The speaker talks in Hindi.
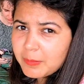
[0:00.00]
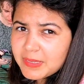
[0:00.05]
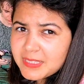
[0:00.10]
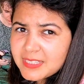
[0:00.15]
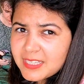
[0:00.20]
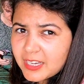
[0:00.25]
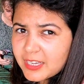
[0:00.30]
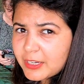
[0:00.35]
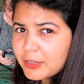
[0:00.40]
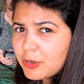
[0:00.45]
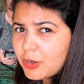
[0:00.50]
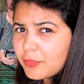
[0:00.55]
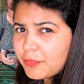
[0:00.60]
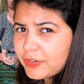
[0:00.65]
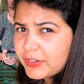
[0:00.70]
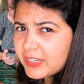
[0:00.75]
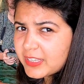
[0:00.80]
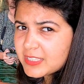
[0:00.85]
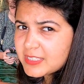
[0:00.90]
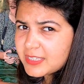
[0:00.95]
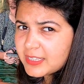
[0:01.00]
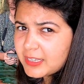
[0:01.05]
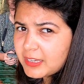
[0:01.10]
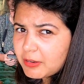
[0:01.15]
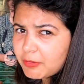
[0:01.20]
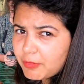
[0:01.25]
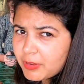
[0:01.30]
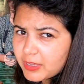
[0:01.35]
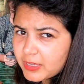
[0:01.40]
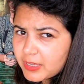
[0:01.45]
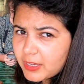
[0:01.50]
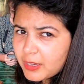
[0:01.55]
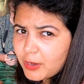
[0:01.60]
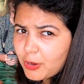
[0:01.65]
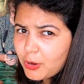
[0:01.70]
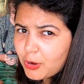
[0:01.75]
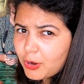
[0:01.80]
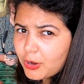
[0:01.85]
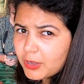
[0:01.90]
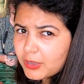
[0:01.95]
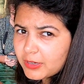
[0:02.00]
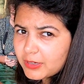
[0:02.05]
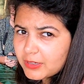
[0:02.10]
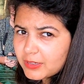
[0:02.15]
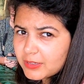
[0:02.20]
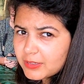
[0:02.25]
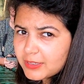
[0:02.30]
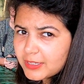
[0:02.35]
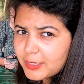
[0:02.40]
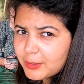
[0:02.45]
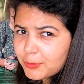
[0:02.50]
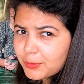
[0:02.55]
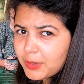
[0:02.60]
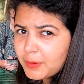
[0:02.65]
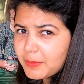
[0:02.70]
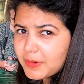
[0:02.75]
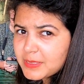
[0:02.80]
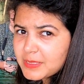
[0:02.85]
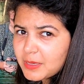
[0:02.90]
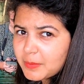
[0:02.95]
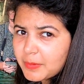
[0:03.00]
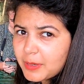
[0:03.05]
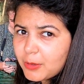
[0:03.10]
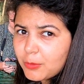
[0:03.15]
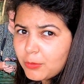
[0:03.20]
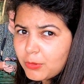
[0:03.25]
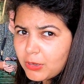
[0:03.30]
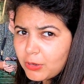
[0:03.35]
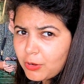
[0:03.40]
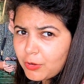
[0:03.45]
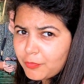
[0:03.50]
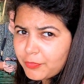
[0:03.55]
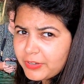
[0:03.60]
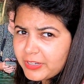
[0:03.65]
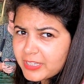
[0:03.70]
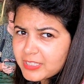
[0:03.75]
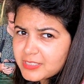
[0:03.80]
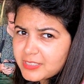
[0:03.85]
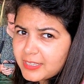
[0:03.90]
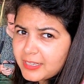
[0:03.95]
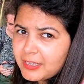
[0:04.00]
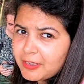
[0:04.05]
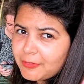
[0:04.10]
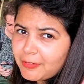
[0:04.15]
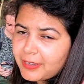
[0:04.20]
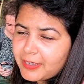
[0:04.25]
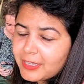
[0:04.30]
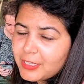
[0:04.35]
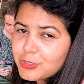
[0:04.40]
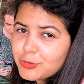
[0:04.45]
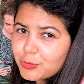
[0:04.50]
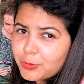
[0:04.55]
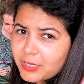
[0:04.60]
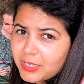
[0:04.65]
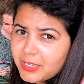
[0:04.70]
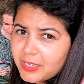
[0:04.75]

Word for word: हमें सारी कॉफ़ी टेस्टिंग करवाई है और इन्होंने बस हमें लूका कॉफ़ी टेस्ट नहीं करवाई है जो